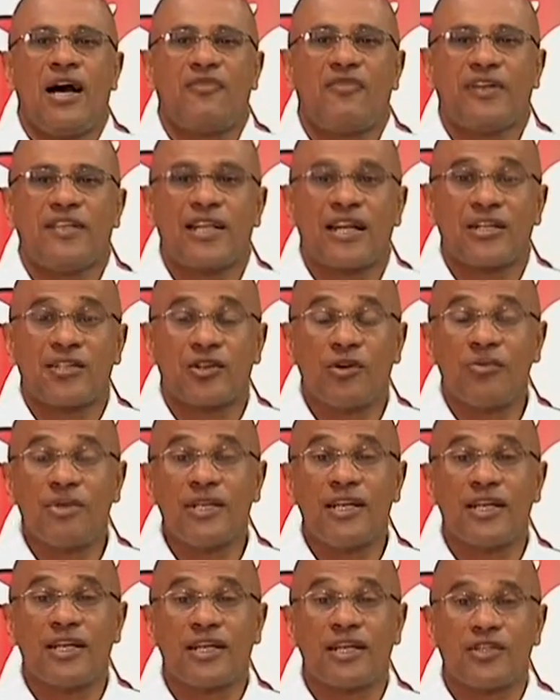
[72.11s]
Federação
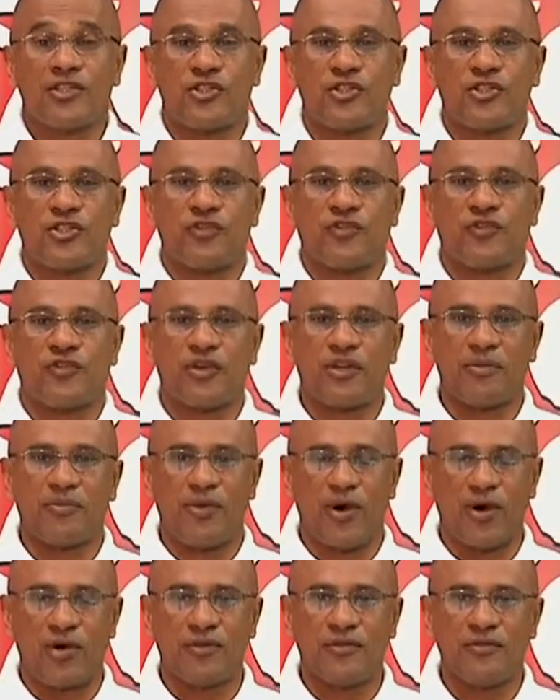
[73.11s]
Mineira de
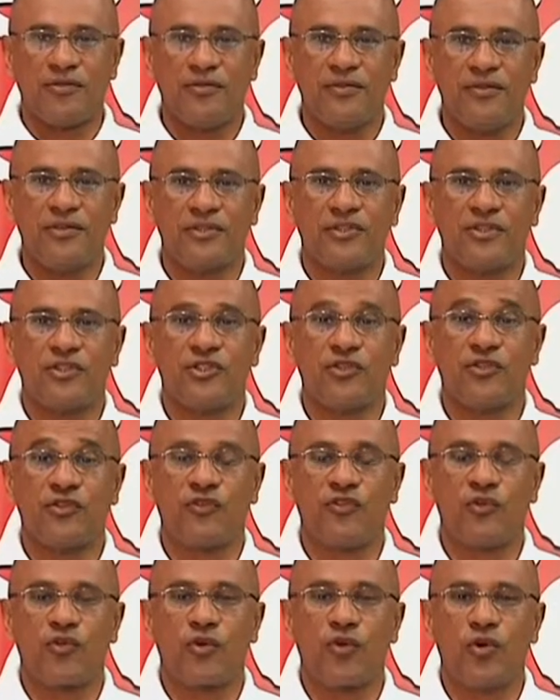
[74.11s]
Voleibol
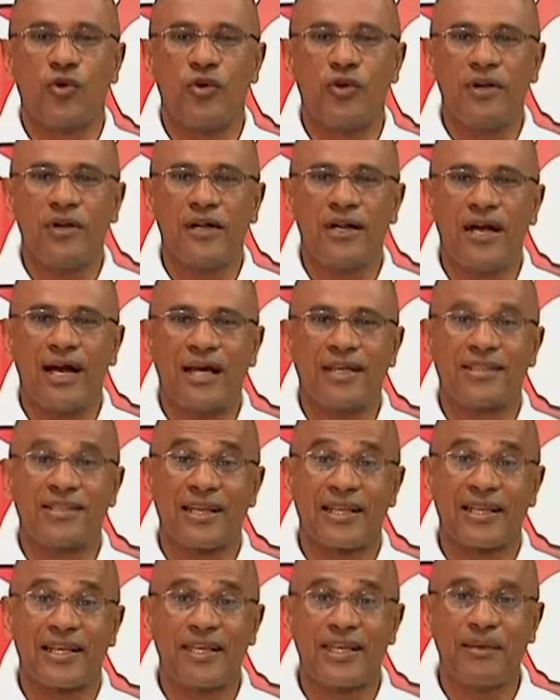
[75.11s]
divulgou as
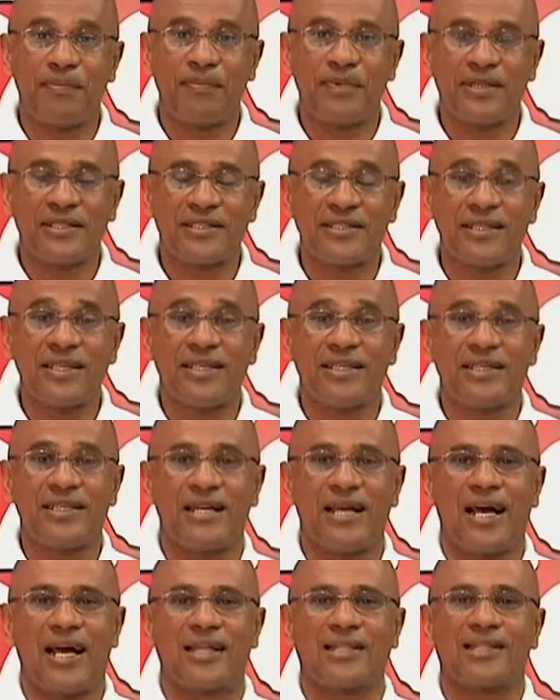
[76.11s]
equipes
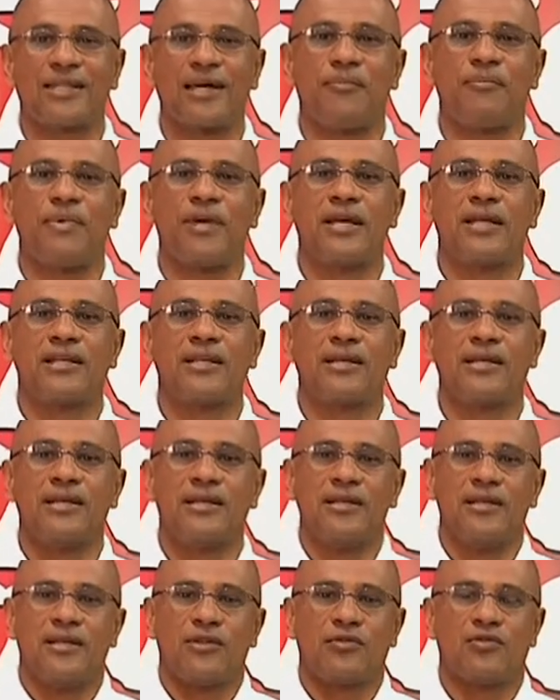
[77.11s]
e a tabela
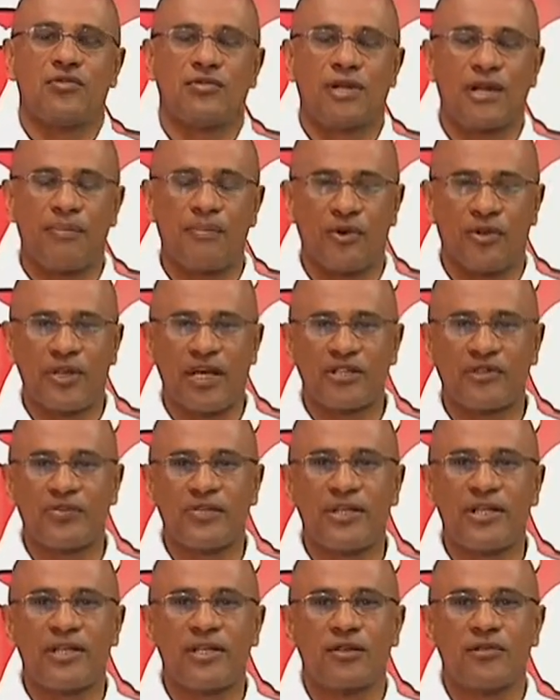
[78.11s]
do Campeonato
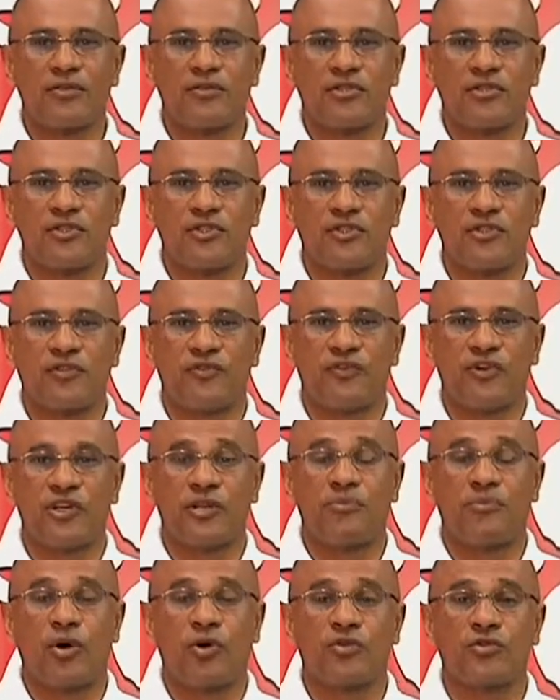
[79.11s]
Mineiro de
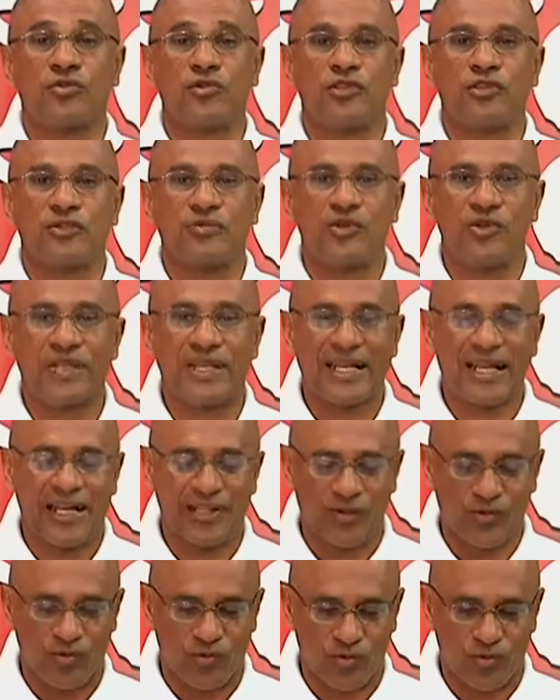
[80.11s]
Voleibol
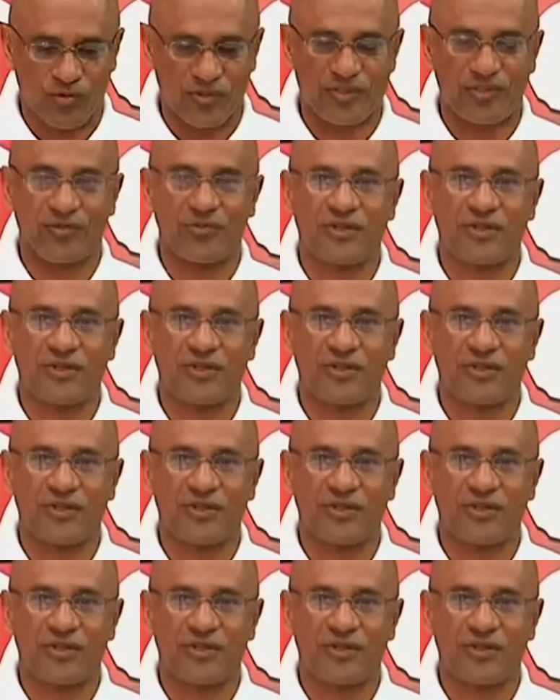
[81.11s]
2014.